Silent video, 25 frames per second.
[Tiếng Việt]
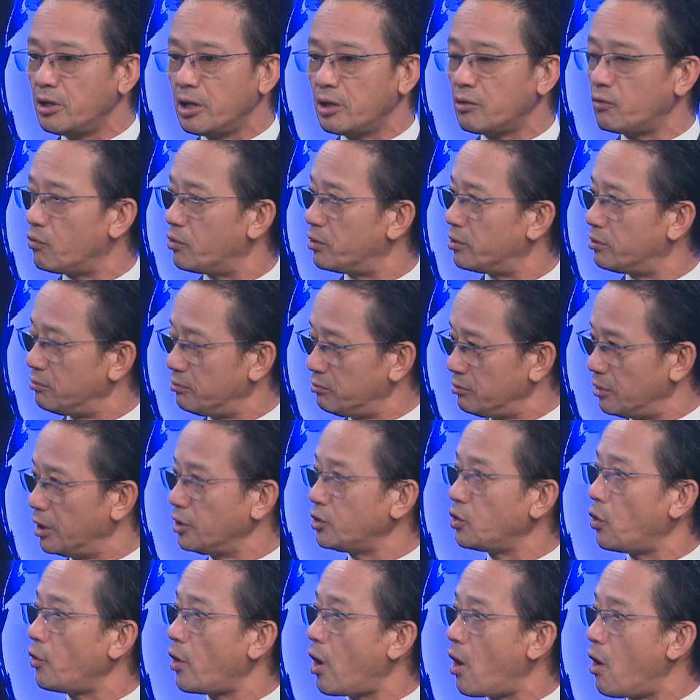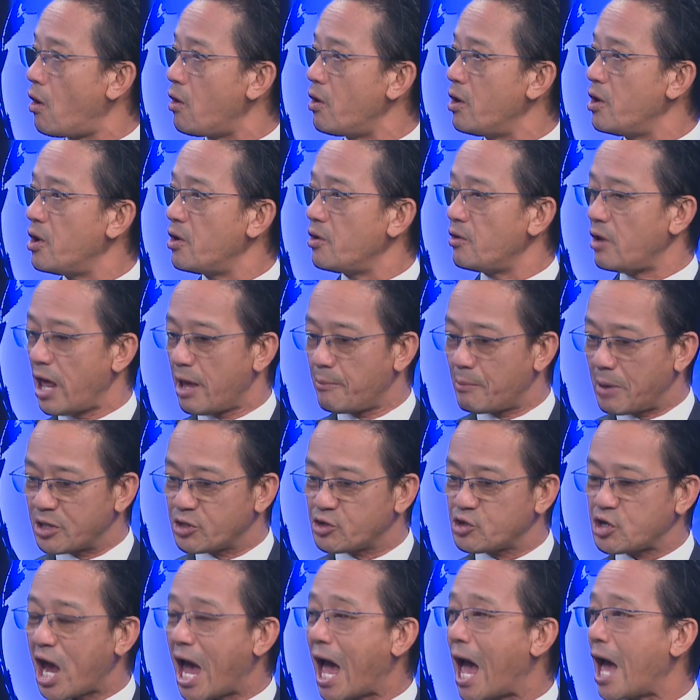nước của những chỗ đó để mà
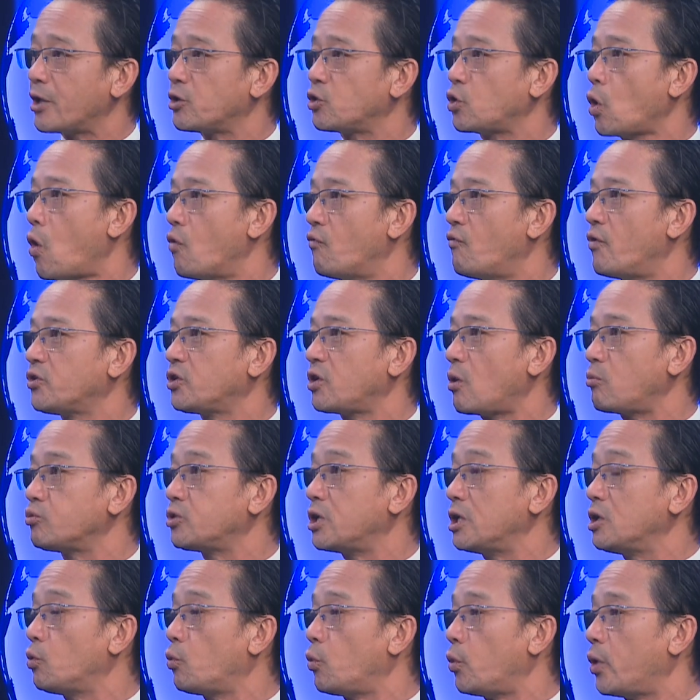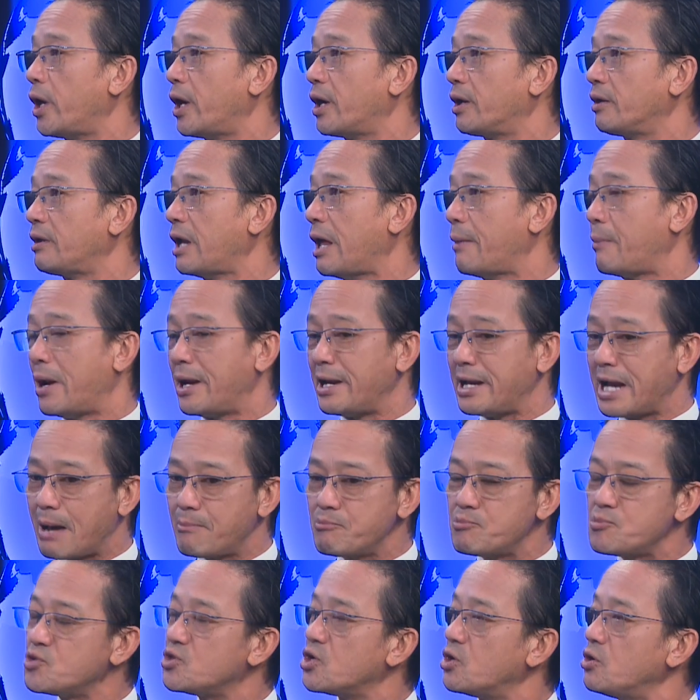trà trộn vô trong chính quyền để mà
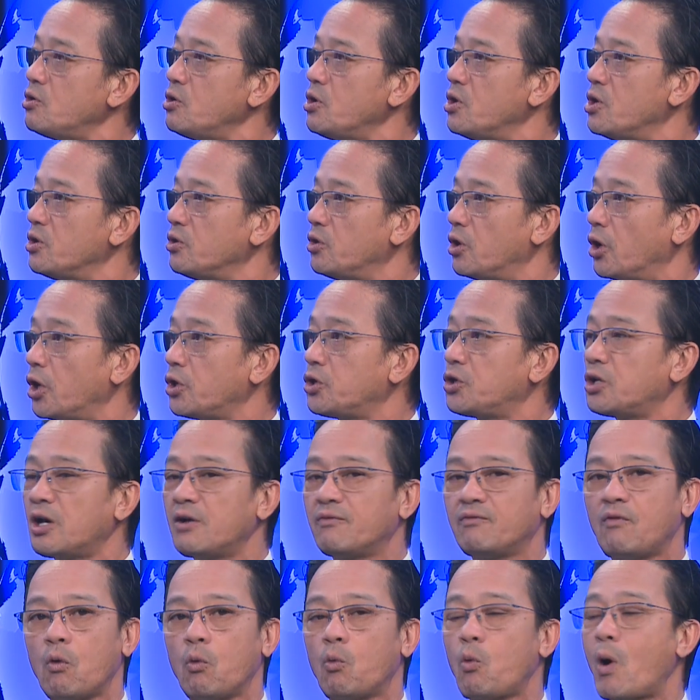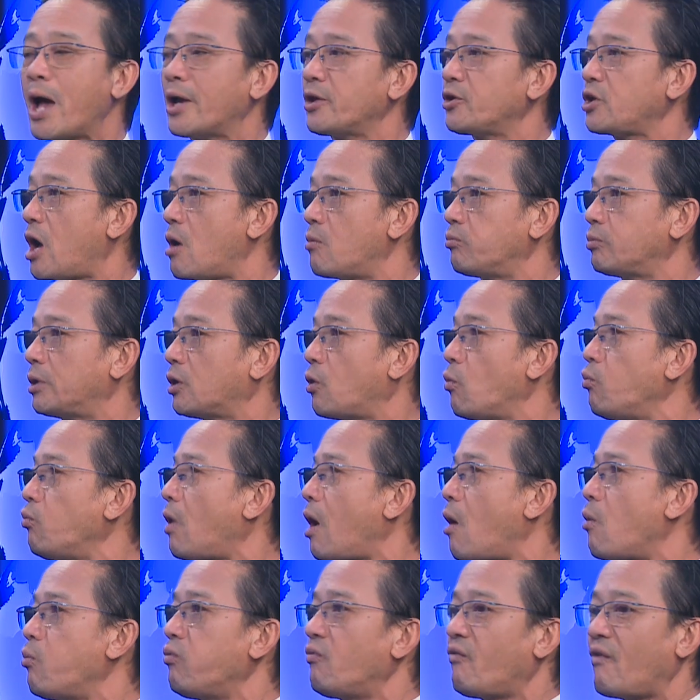nắm giữ những cái chức vụ quan trọng thì cũng
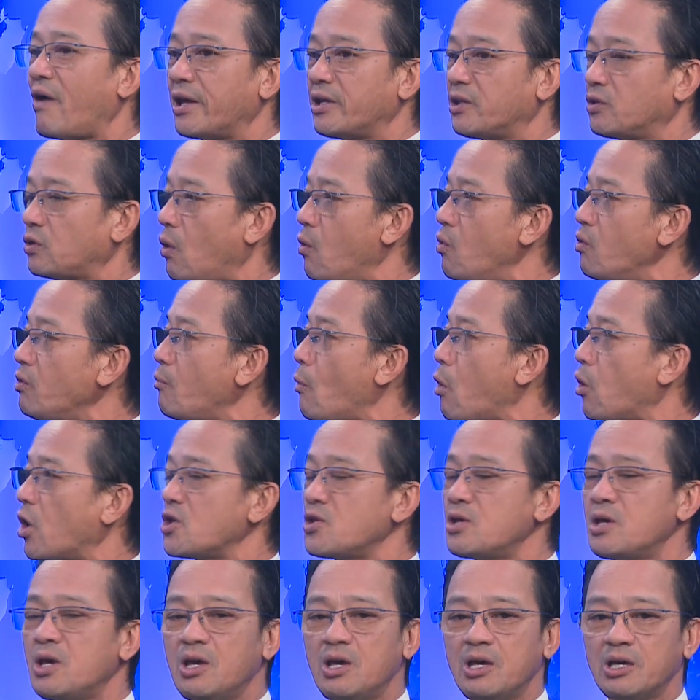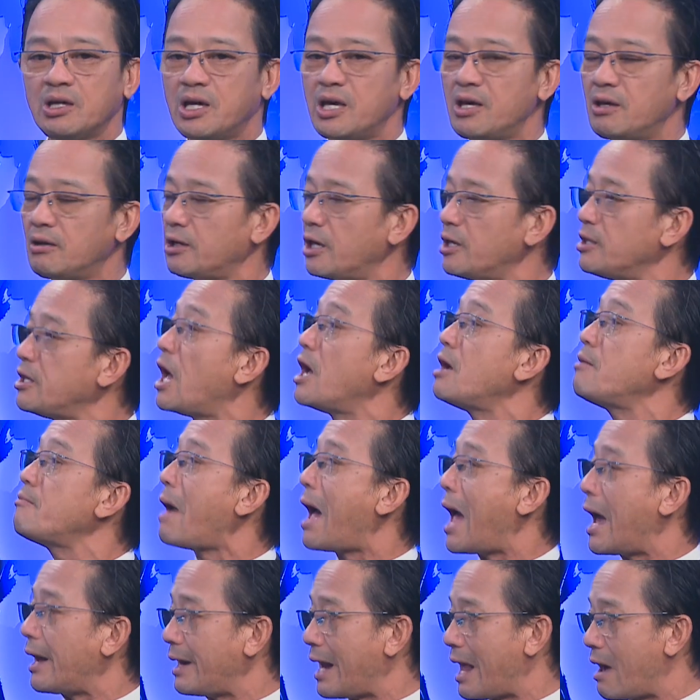không phải tốn một cái cái cái nhân
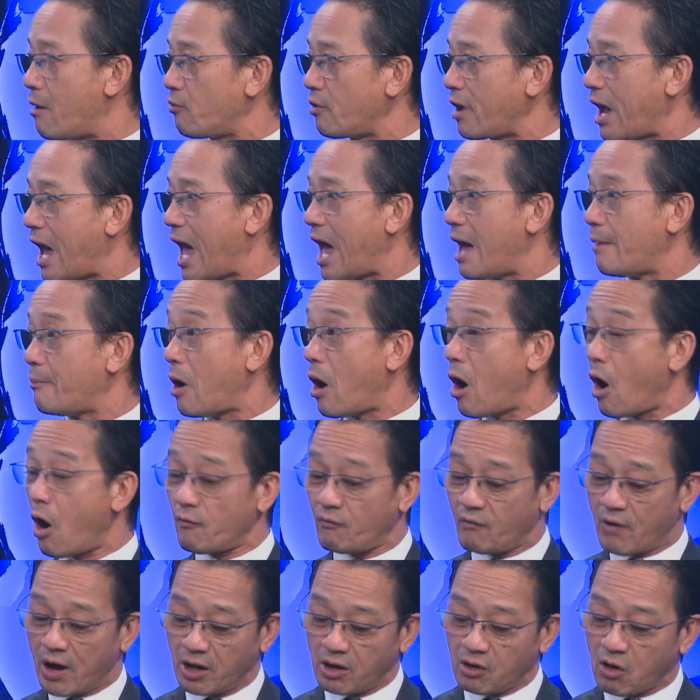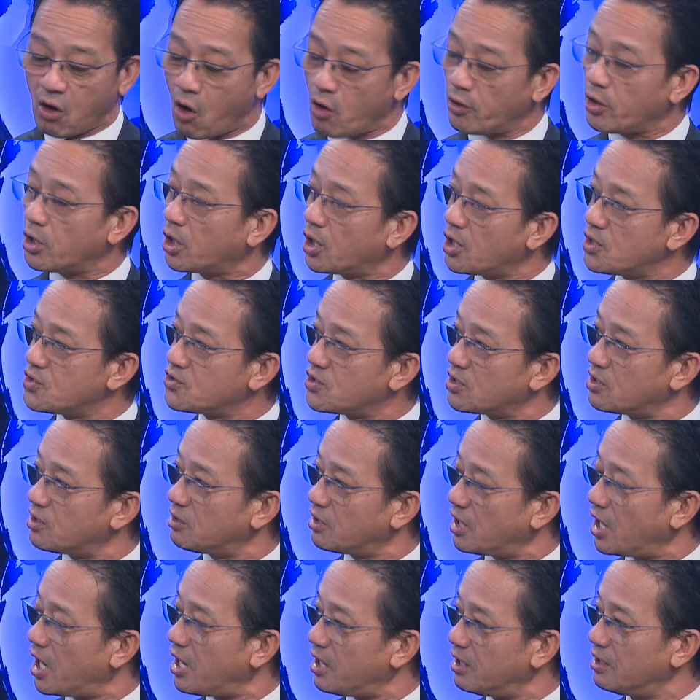mạng nào cả mà họ vẫn có được cái sự
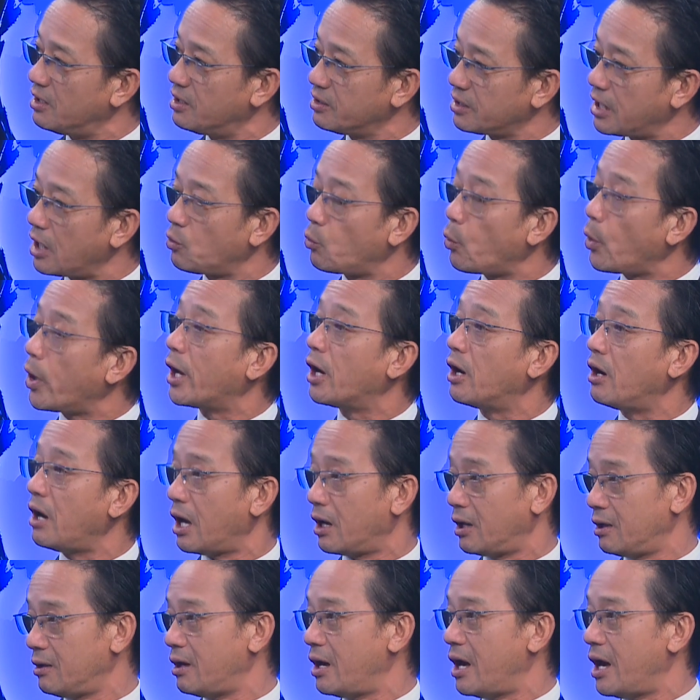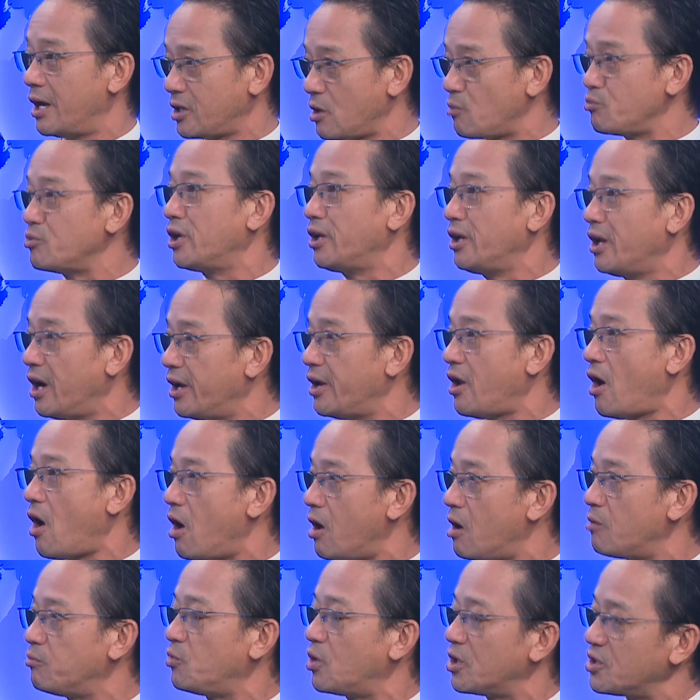à, cái quyền lực ở trong những nơi đó
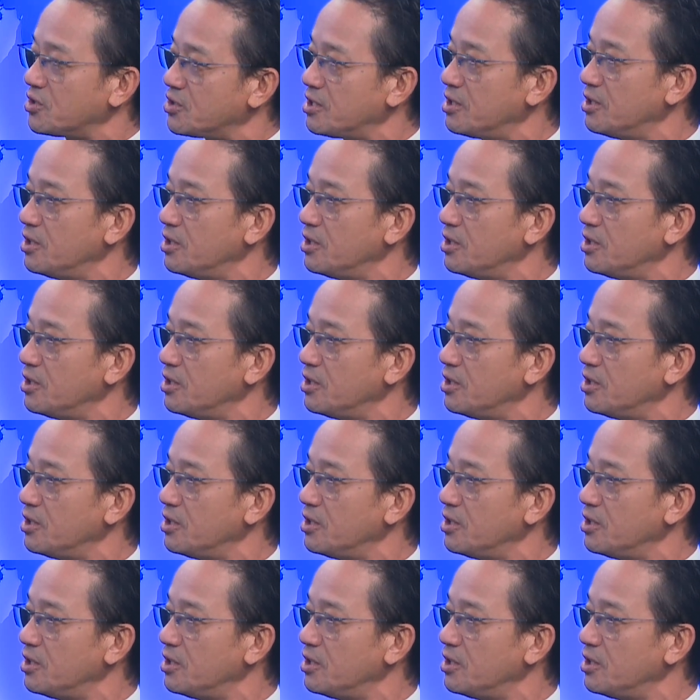không thật sự